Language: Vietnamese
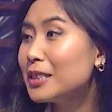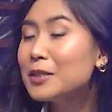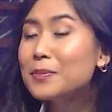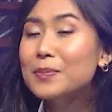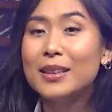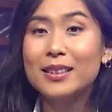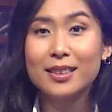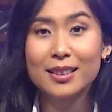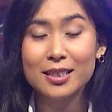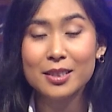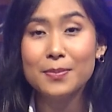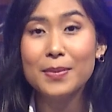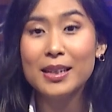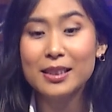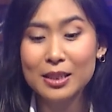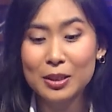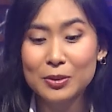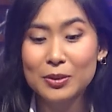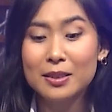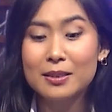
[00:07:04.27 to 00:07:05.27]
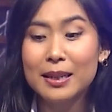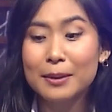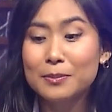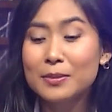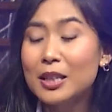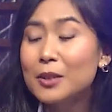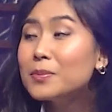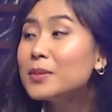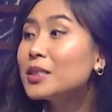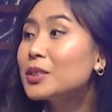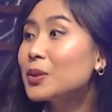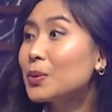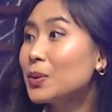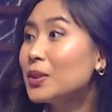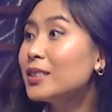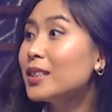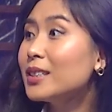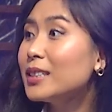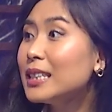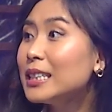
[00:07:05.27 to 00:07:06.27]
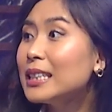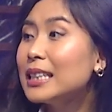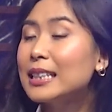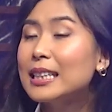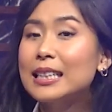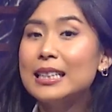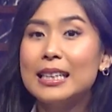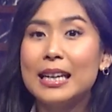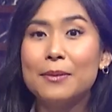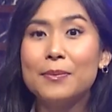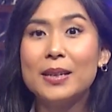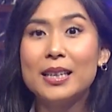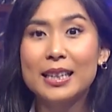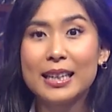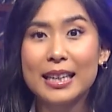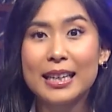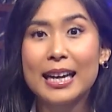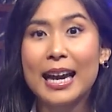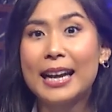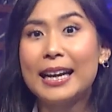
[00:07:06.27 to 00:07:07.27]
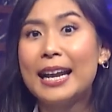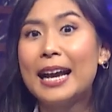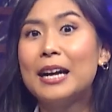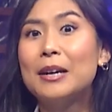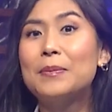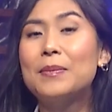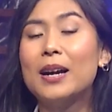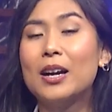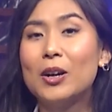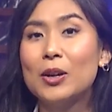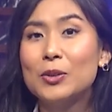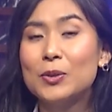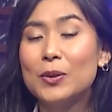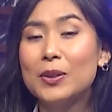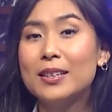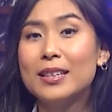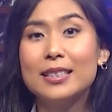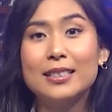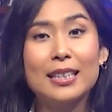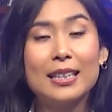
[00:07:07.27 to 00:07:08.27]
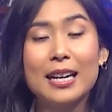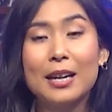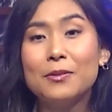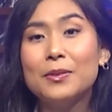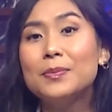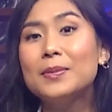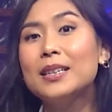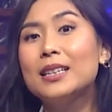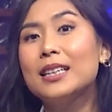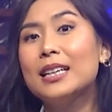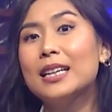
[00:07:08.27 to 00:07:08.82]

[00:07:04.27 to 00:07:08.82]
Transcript: Nhưng mà bắt đầu từ năm 60 tuổi trở đi là Thanh Nhã biết cái khả năng mà có chuyện gì xảy ra với mình